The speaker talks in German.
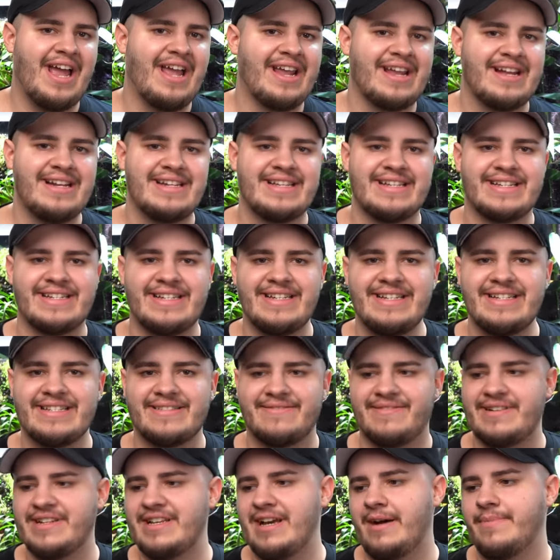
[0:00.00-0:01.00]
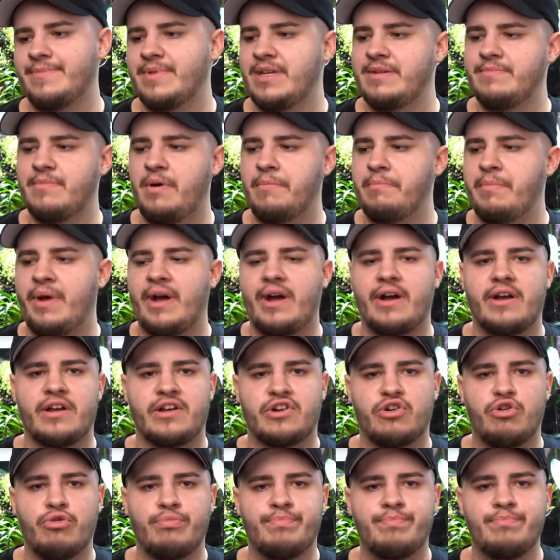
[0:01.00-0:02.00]
eigentlich nicht, weil ich habe ja immer mehrere
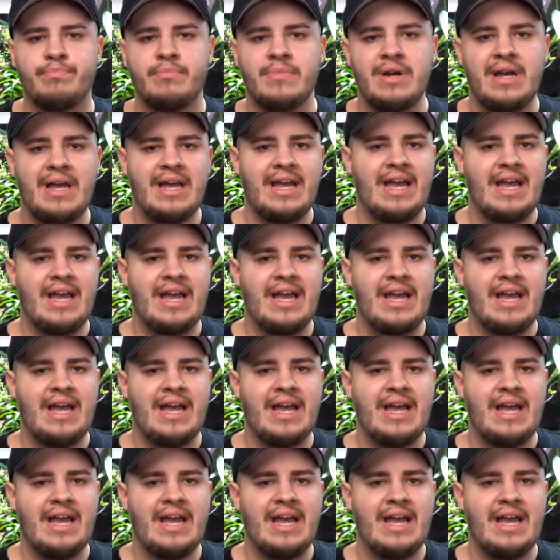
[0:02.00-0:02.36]
Gruppen.